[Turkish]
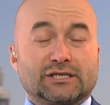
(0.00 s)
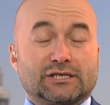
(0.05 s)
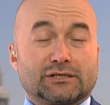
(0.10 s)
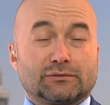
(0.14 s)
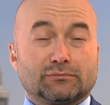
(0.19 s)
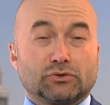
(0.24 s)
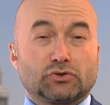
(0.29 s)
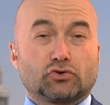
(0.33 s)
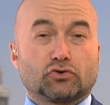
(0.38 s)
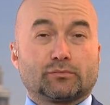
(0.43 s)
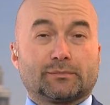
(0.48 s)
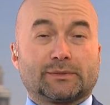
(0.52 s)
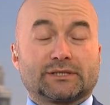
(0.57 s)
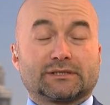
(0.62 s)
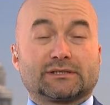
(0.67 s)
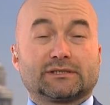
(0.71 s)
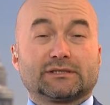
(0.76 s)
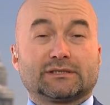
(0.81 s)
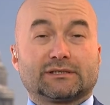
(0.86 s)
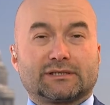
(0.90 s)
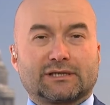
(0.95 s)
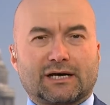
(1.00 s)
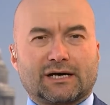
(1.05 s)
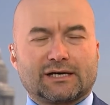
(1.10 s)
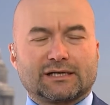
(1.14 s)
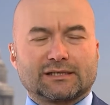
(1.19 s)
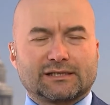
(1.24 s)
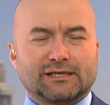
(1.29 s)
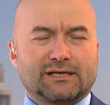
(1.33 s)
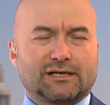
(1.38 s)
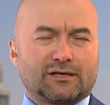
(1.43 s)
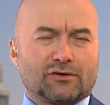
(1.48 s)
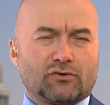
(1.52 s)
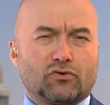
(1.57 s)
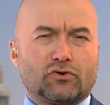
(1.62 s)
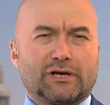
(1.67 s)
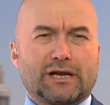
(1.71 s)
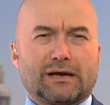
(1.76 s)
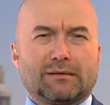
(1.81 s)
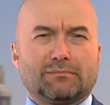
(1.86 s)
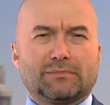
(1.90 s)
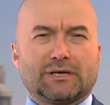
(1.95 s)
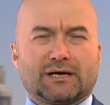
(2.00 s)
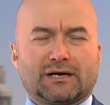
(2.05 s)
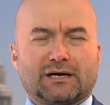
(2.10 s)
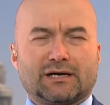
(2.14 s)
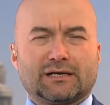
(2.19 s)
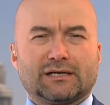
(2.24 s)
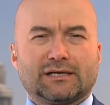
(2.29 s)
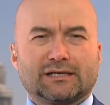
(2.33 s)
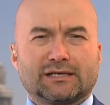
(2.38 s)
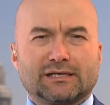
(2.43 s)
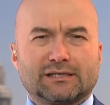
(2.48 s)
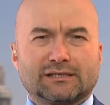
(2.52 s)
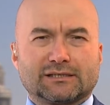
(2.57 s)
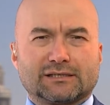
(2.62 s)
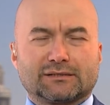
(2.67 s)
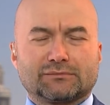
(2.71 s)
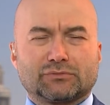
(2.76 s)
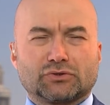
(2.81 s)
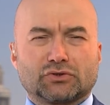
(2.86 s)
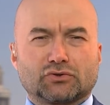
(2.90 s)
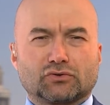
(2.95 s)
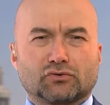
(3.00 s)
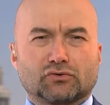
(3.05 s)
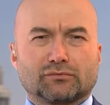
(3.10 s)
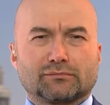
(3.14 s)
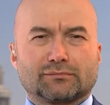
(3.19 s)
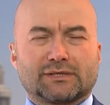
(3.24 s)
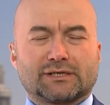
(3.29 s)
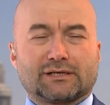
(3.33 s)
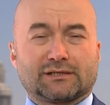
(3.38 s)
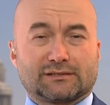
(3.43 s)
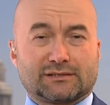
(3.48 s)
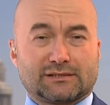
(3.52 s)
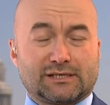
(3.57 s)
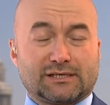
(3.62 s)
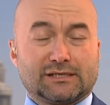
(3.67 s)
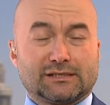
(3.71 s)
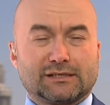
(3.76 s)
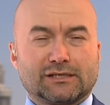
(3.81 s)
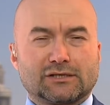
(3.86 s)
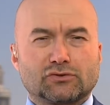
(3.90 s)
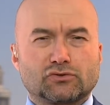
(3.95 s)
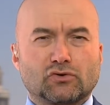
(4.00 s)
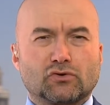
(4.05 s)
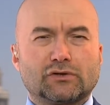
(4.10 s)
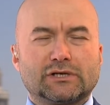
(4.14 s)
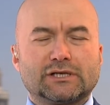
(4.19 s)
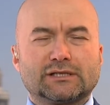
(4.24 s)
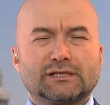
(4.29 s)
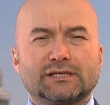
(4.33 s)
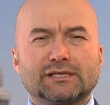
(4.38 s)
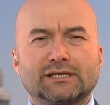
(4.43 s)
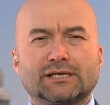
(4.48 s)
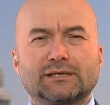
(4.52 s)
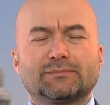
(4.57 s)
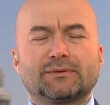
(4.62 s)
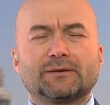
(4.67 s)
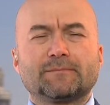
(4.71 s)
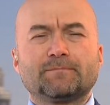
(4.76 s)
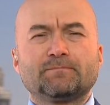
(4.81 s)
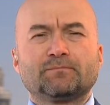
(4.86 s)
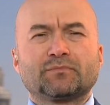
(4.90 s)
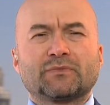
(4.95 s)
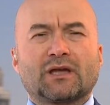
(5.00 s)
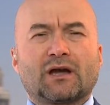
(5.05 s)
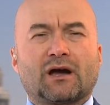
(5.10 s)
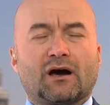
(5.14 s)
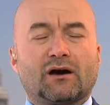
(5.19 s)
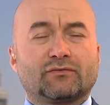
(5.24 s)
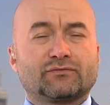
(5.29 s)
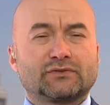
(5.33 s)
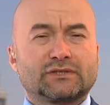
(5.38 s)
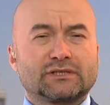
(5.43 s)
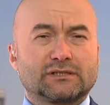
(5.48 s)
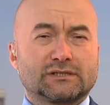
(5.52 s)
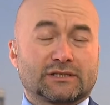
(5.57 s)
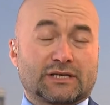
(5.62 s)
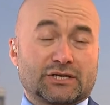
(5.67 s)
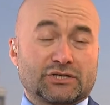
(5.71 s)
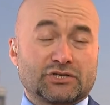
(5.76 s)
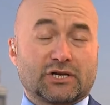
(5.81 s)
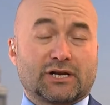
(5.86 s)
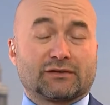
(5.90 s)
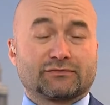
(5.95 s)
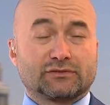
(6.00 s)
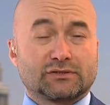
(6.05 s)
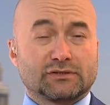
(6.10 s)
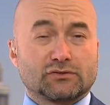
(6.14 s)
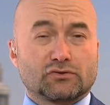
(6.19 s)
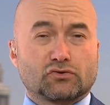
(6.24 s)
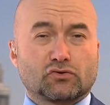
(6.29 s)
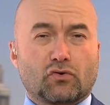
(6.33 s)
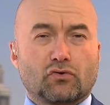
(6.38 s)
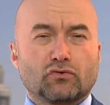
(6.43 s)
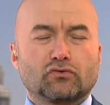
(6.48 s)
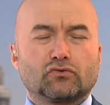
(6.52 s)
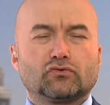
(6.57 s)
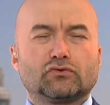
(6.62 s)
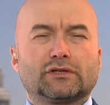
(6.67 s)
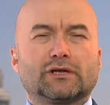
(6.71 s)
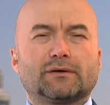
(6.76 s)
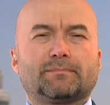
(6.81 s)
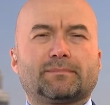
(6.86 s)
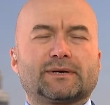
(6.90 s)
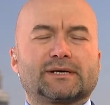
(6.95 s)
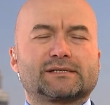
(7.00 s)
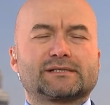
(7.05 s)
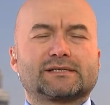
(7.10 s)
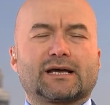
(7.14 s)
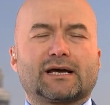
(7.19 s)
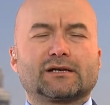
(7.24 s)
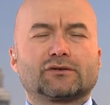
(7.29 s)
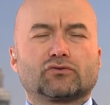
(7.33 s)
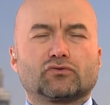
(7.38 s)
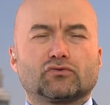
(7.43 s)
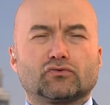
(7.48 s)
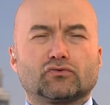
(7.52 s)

20 Şubat'ı daha da önemli hale getirmiş durumda. Senin de söylediğin gibi haftanın geçen haftanın son günde pazar